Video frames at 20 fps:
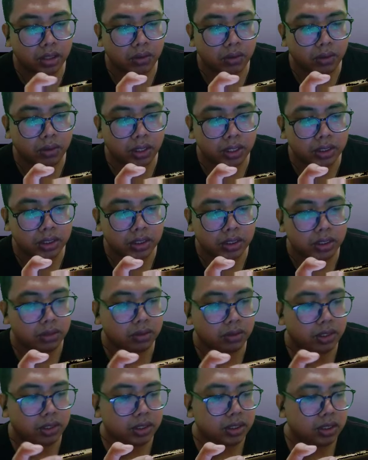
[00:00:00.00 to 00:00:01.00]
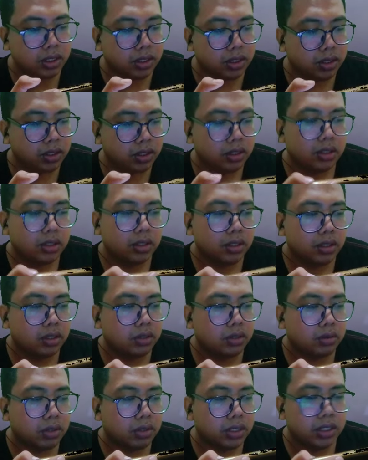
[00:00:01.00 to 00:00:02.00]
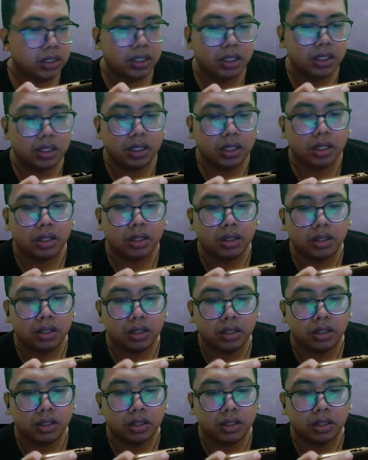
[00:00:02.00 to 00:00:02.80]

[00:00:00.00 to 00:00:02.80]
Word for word: lokasi lokasi lokasi kita